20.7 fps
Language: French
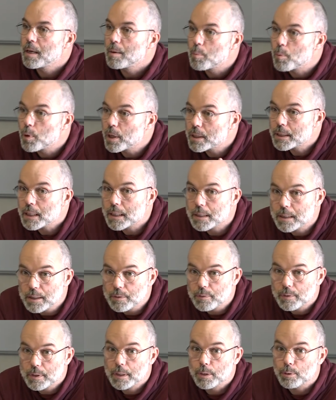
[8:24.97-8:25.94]
Moins
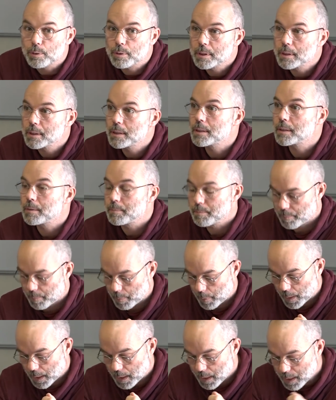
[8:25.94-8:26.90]
d'actifs qui cotisent
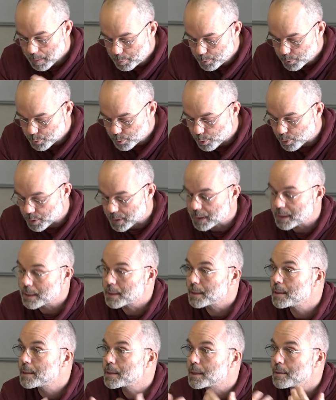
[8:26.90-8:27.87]
et plus de
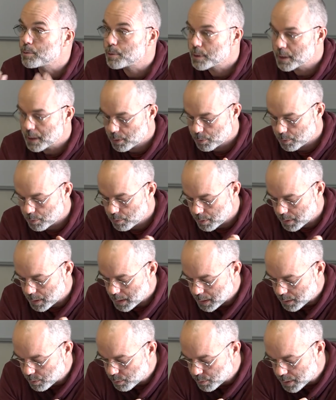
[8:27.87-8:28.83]
retraités, ça veut dire que
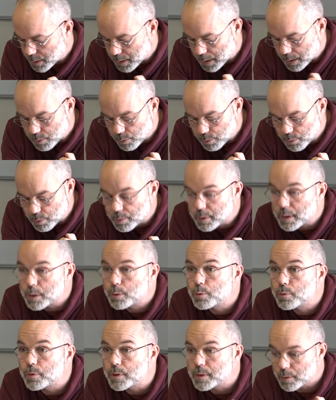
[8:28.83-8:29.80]
les cotisations sont
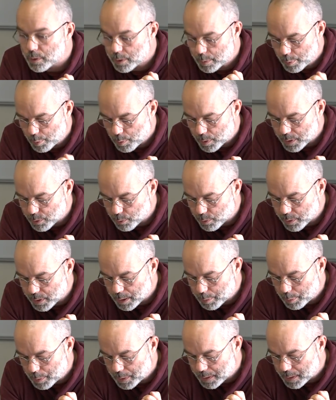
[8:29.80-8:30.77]
insuffisantes pour assurer
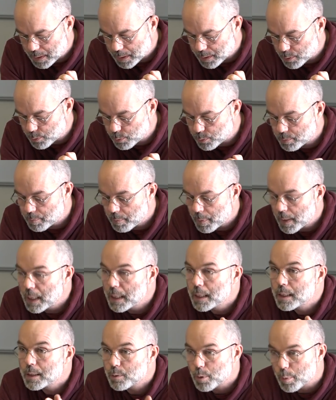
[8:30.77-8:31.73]
des prestations
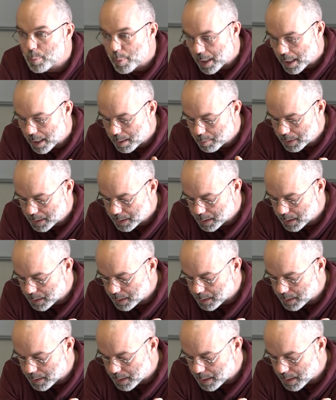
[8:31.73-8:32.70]
comparables à celles
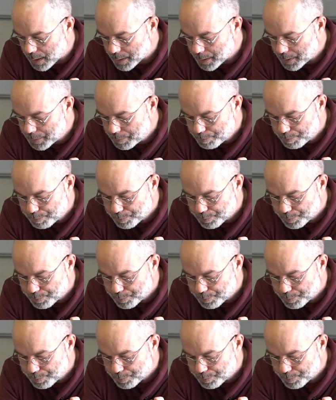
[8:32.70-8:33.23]
des salariés,